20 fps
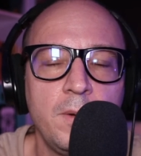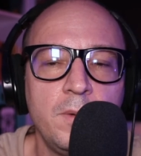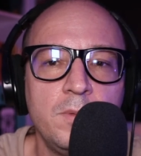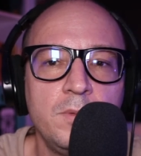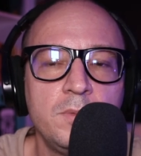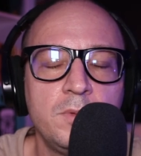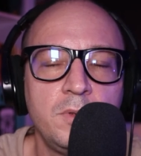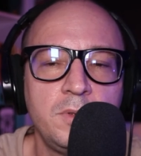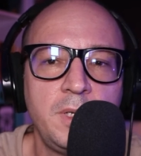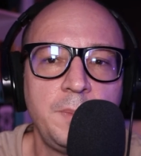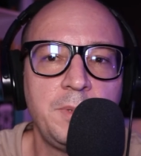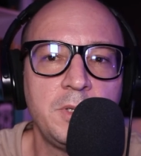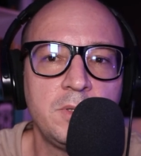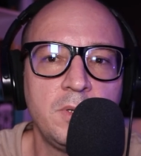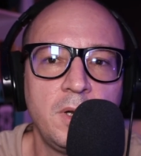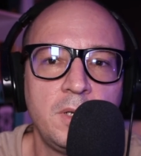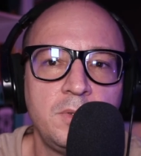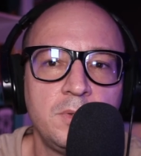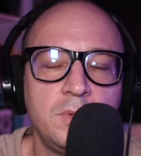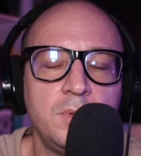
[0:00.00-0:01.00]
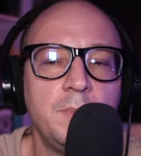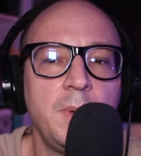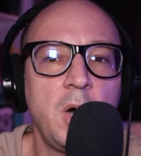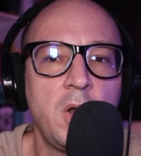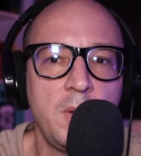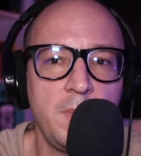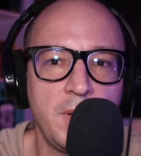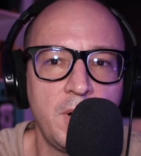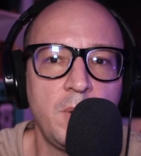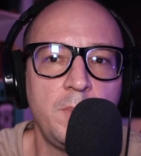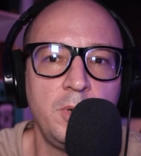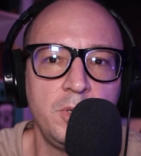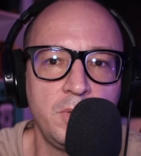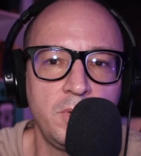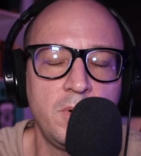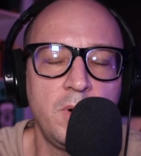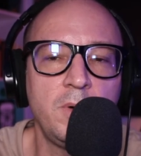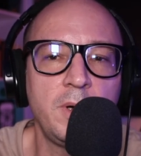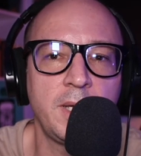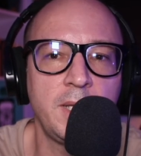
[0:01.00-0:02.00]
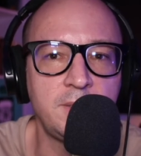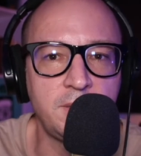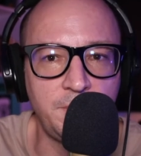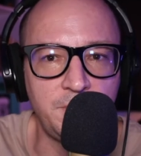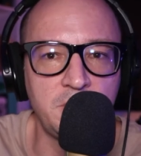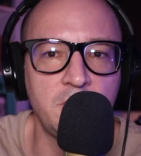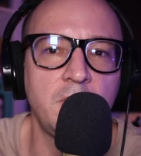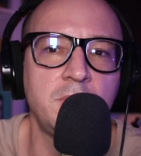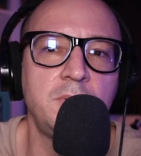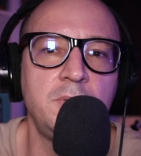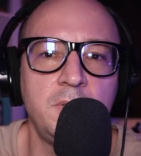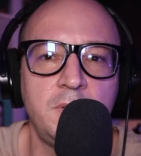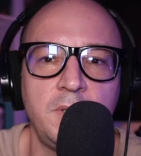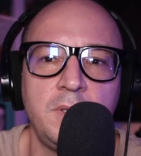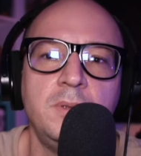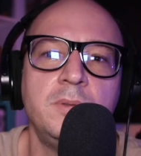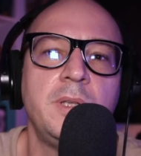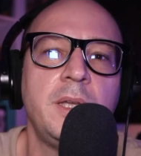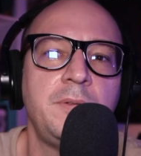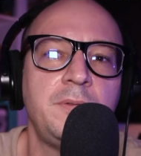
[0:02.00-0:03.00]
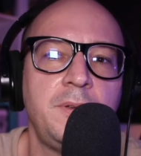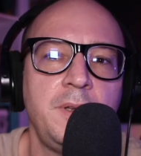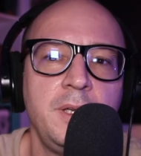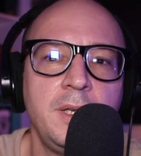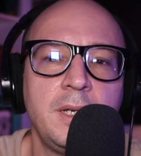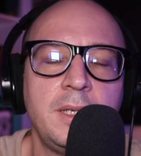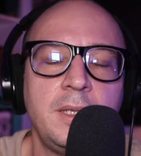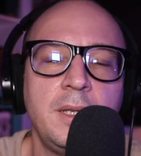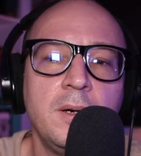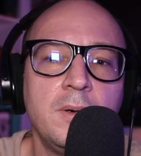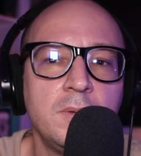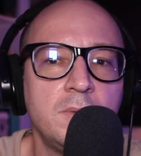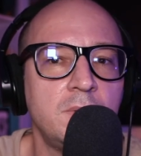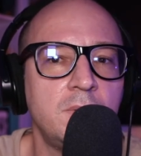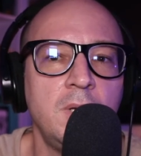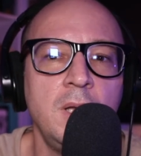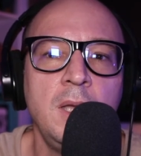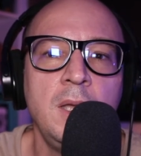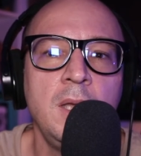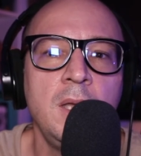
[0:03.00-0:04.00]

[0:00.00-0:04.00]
um dos episódios do mauroamaral.com, aqueles episódios de segunda-feira, não o,